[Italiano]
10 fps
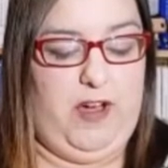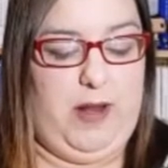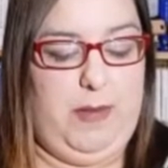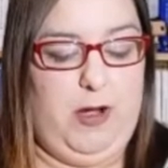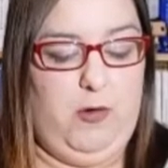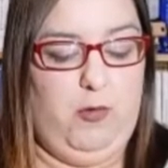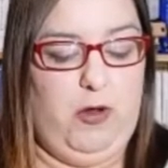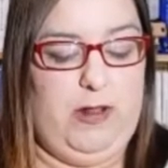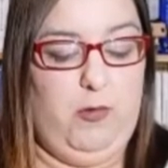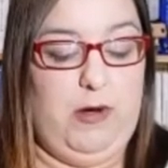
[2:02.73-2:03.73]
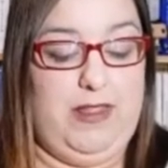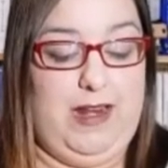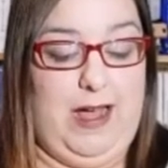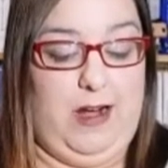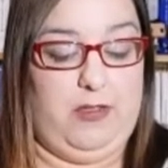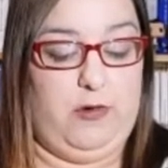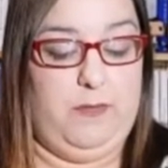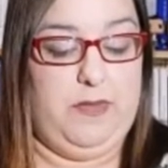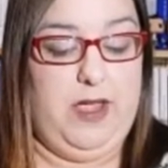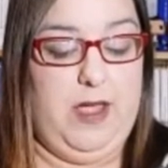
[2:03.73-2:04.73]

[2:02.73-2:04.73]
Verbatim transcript: fare a meno l'una, l'una dell'altro.